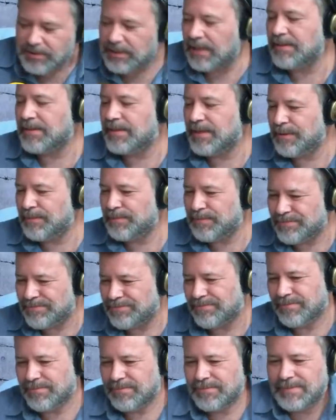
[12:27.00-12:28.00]
Santi,
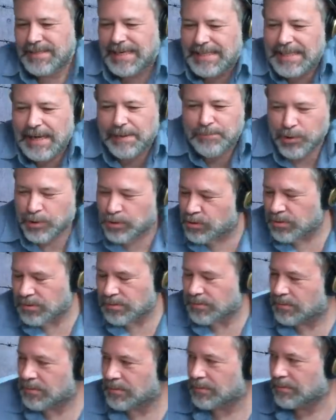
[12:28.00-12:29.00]
¿qué te aporto?
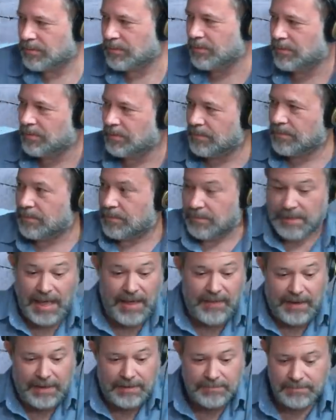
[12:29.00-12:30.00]
Nada.
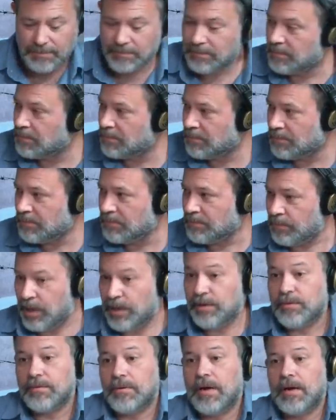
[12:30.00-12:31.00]
Nada.
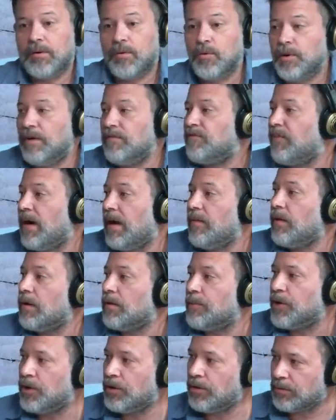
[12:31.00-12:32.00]
Bueno, nada. algún enfado a lo
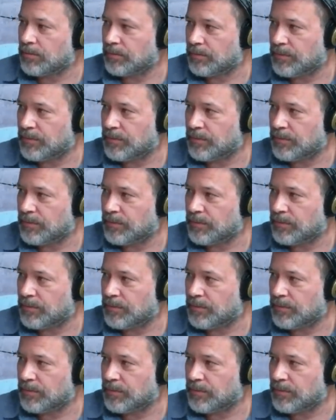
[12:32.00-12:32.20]
mejor.